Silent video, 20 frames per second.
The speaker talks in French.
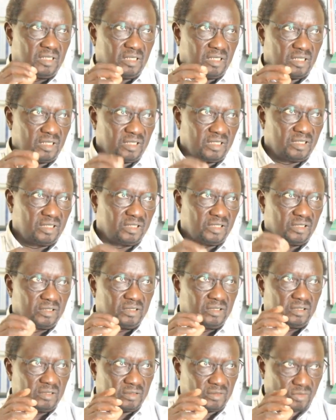euh,
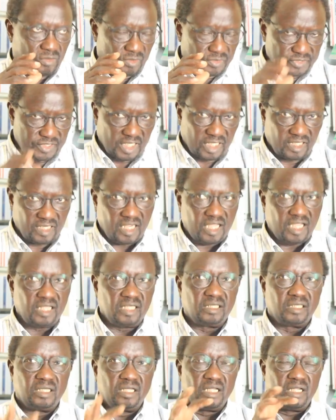concernant
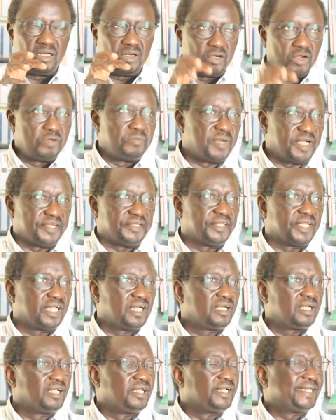le manuel